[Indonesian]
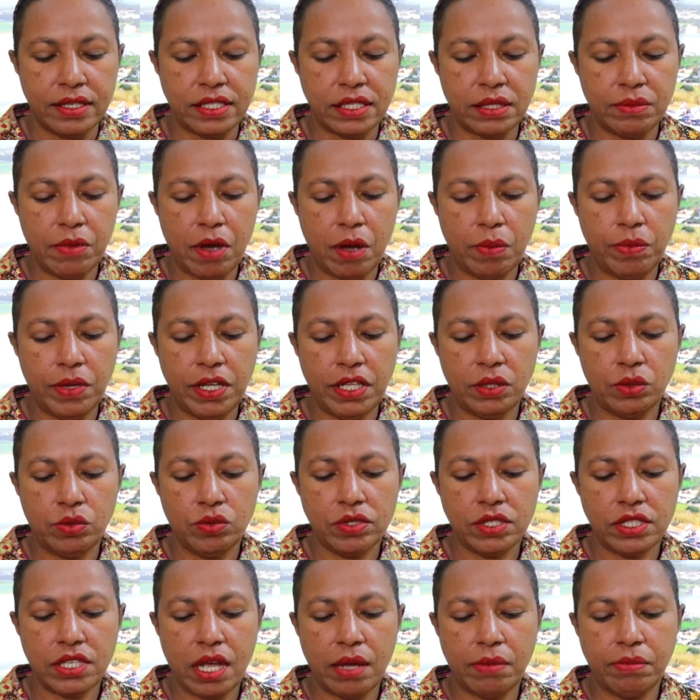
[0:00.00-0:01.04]
Sebab itu,
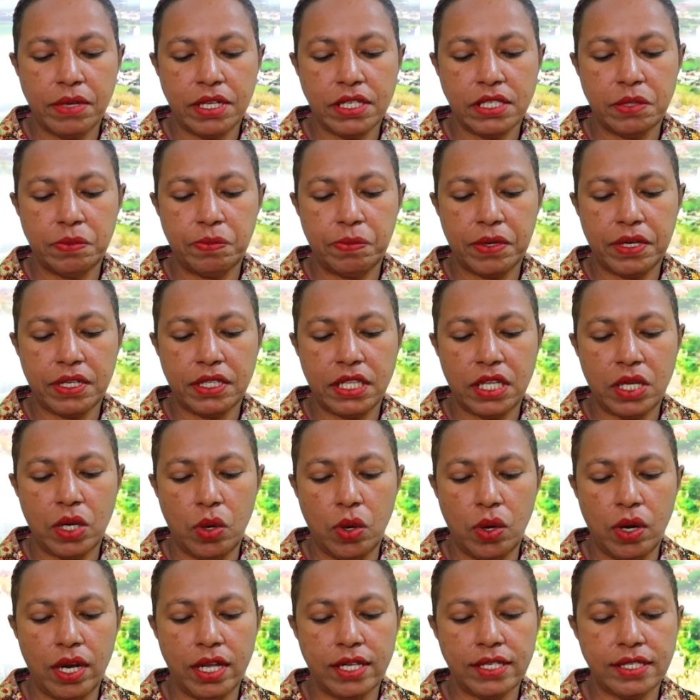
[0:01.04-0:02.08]
sama seperti
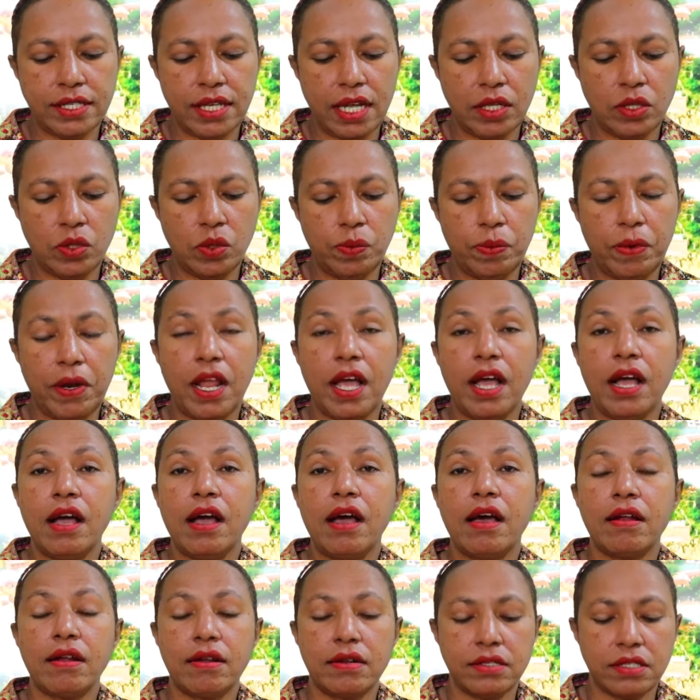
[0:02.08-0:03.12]
oleh satu
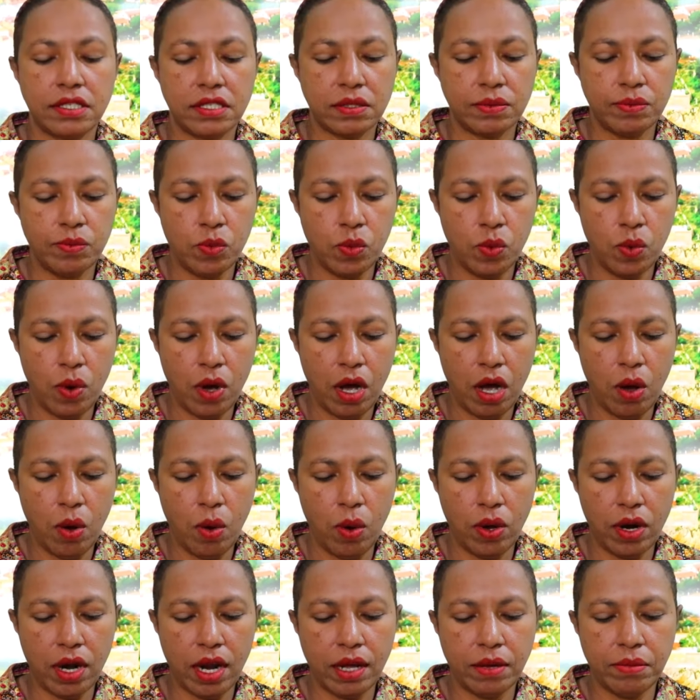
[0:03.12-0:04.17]
pelanggaran, semua
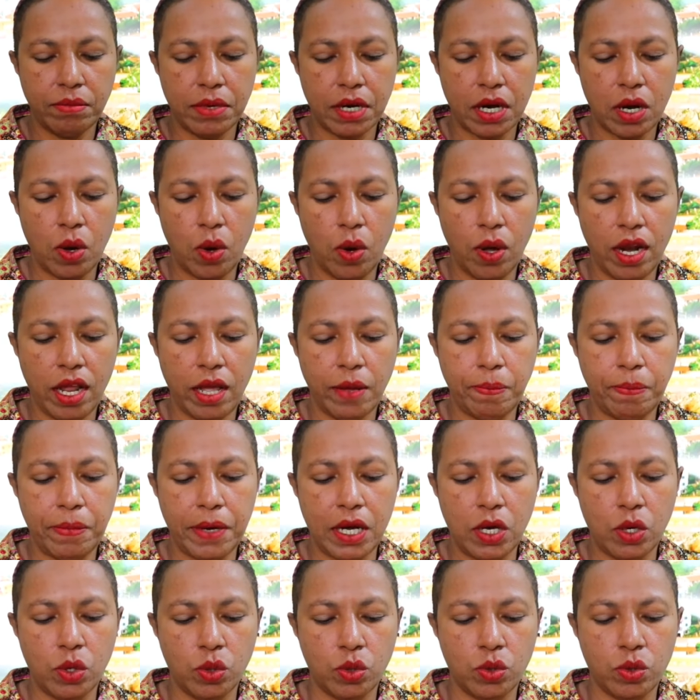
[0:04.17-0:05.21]
orang beroleh
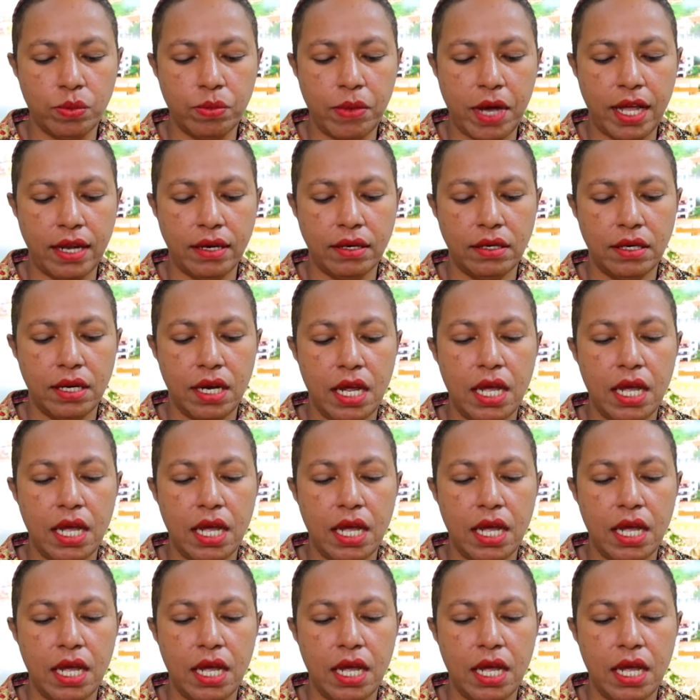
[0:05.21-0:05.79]
penghukuman.